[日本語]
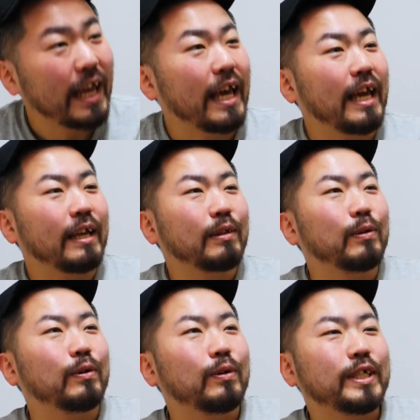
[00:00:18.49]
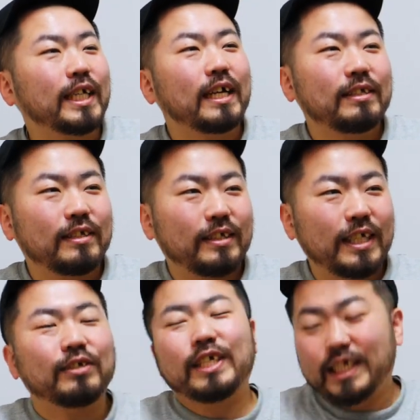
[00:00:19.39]
えっ、ー、と1月
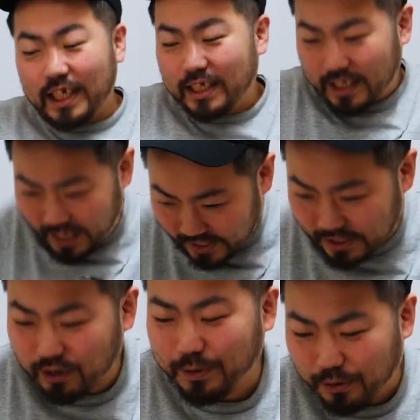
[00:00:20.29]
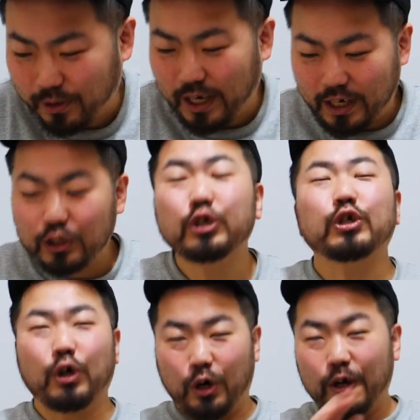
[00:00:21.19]
22日ですね。日曜日の行あれ中
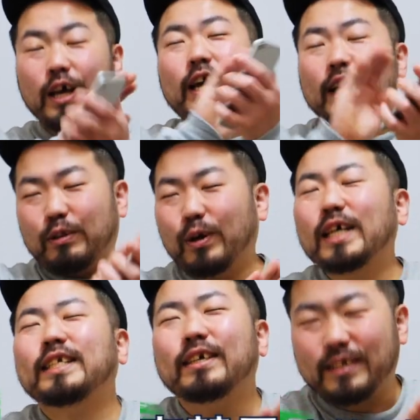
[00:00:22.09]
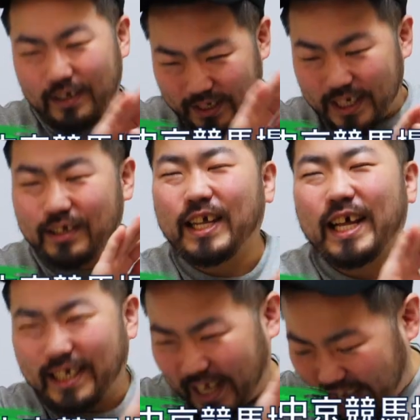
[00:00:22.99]
京東海ステークス G2
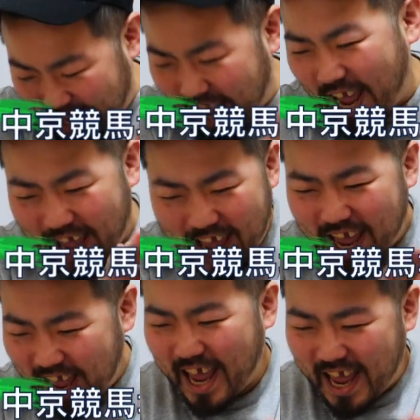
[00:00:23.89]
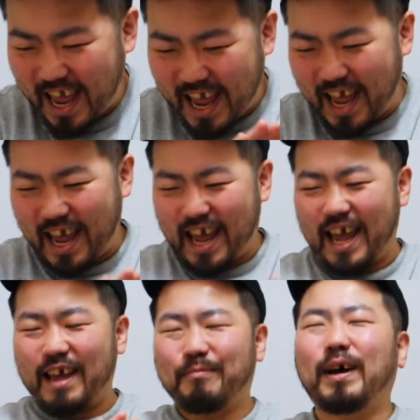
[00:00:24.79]
です。
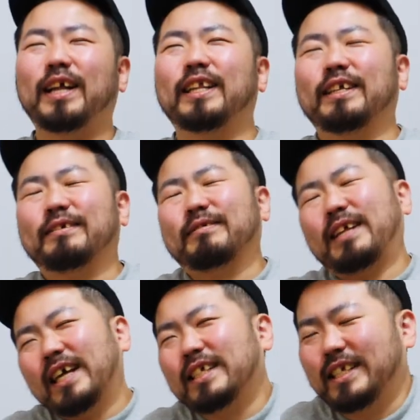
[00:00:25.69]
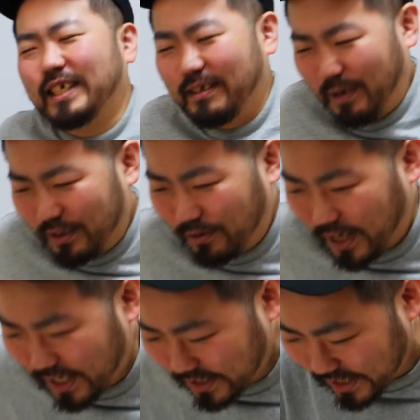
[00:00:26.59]
イエーイ。まあね、G まあ東
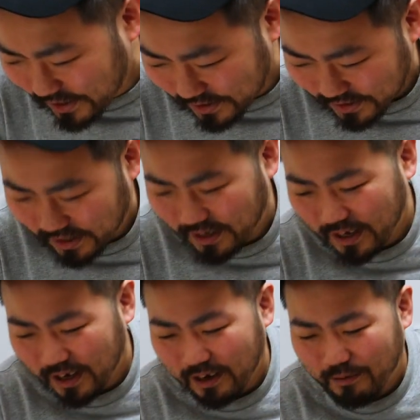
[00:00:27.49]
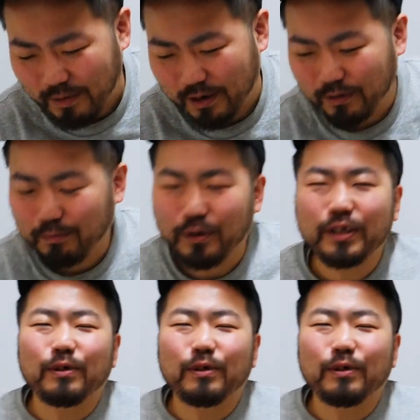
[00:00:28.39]
海ステークス。まあ、このポイン